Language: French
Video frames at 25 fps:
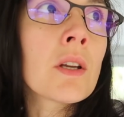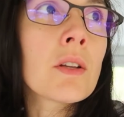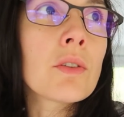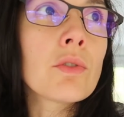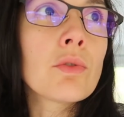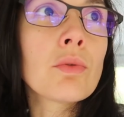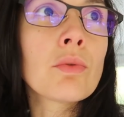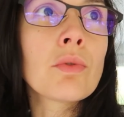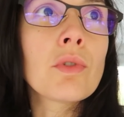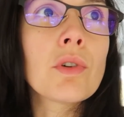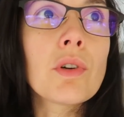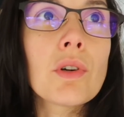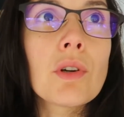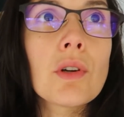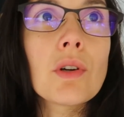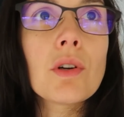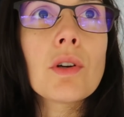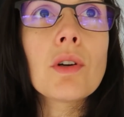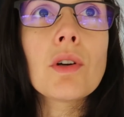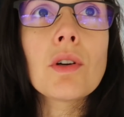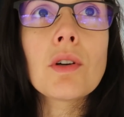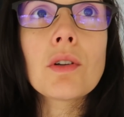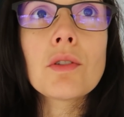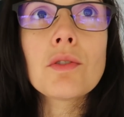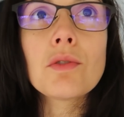Donc
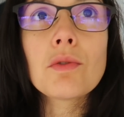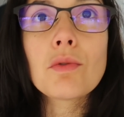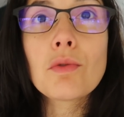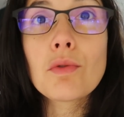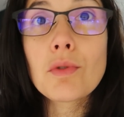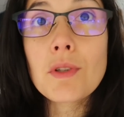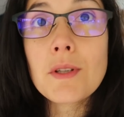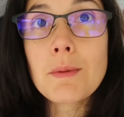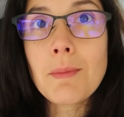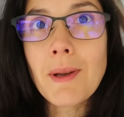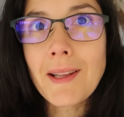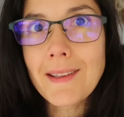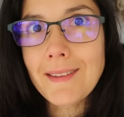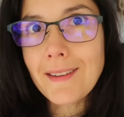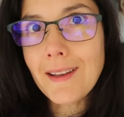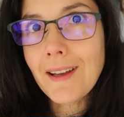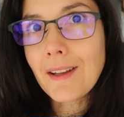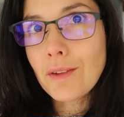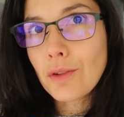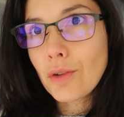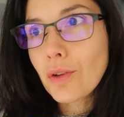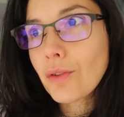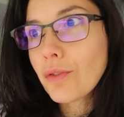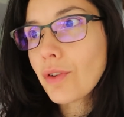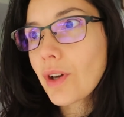euh, du coup, ce matin
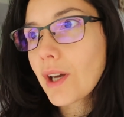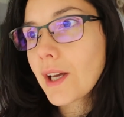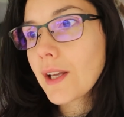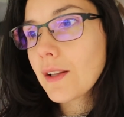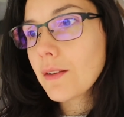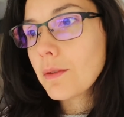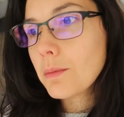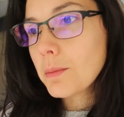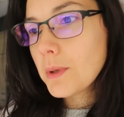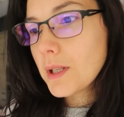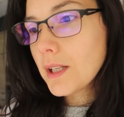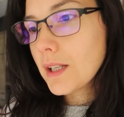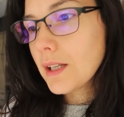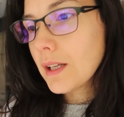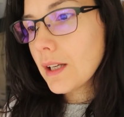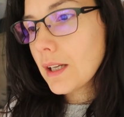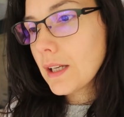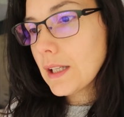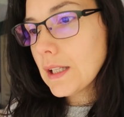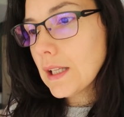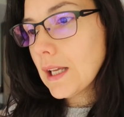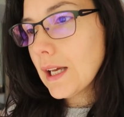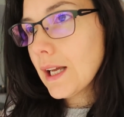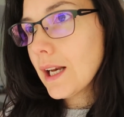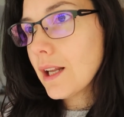à 9h30,
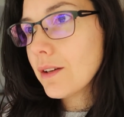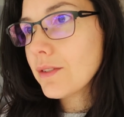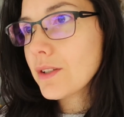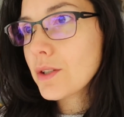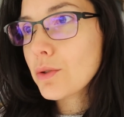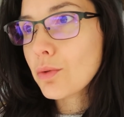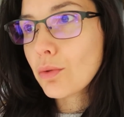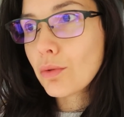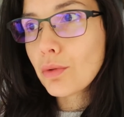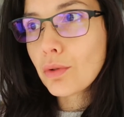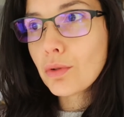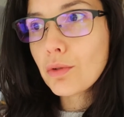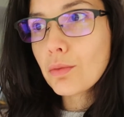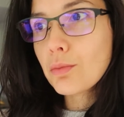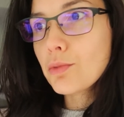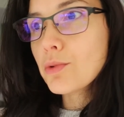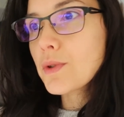Elena, elle avait son cours de